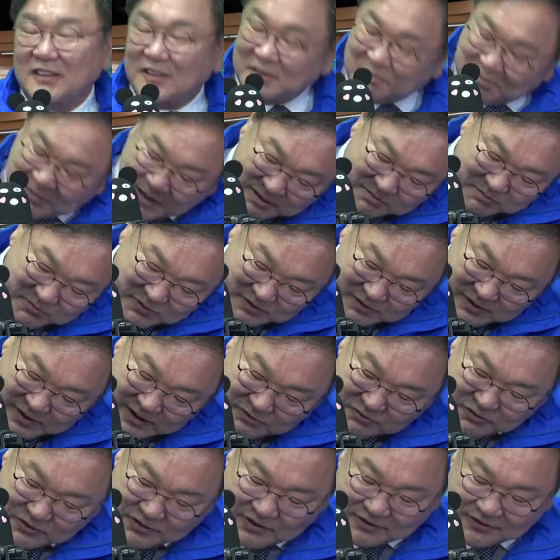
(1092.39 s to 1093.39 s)
방문을
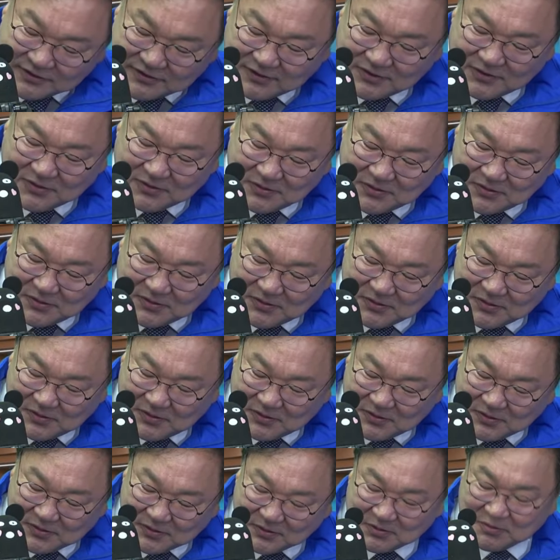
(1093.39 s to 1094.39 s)
해주셨어요.
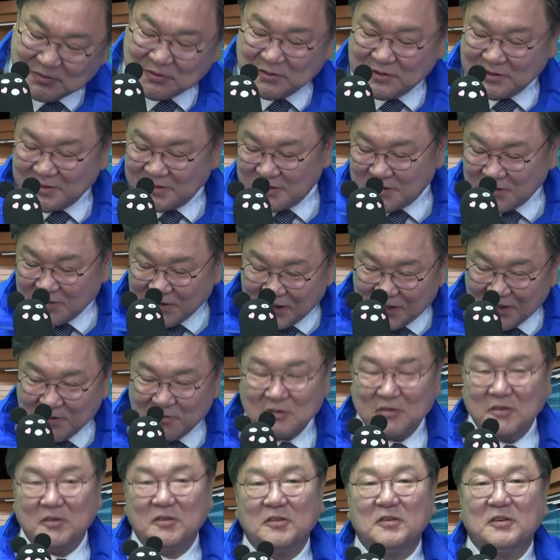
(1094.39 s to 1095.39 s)
아. 그리고 이제
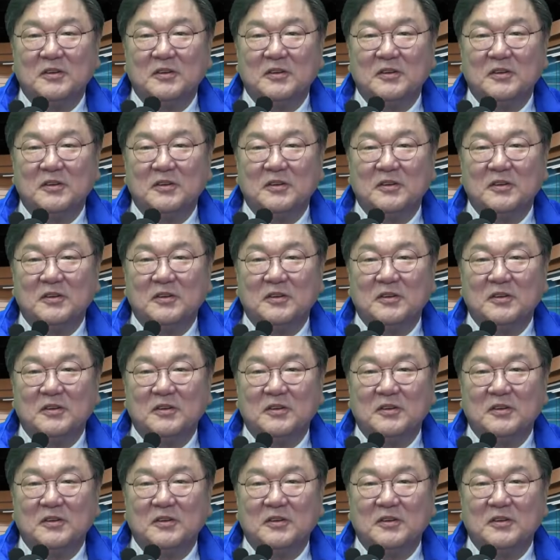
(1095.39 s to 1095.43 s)
저하고